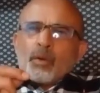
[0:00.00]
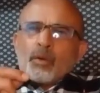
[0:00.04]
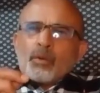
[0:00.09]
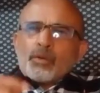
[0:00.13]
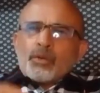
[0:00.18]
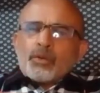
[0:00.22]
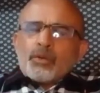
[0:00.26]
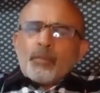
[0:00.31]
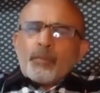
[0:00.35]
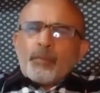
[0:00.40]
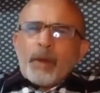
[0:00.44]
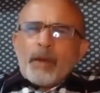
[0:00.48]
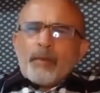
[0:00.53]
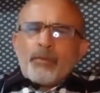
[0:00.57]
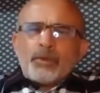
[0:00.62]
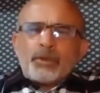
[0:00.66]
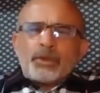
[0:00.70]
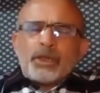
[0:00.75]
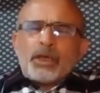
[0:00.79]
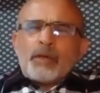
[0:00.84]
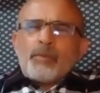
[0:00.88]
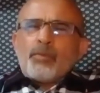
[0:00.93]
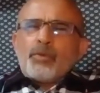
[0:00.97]
O
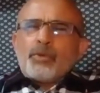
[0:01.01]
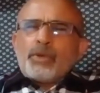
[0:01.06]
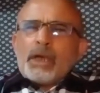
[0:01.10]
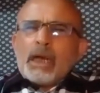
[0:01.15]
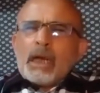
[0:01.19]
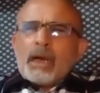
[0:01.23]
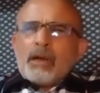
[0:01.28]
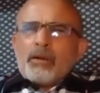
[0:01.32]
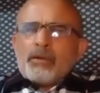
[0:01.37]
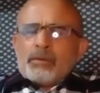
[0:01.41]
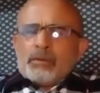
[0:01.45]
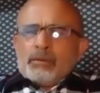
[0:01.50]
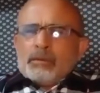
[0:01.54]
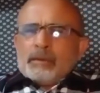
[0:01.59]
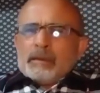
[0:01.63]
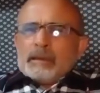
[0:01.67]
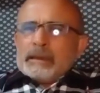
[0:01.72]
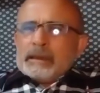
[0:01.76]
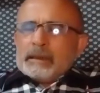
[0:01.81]
Supremo Tribunal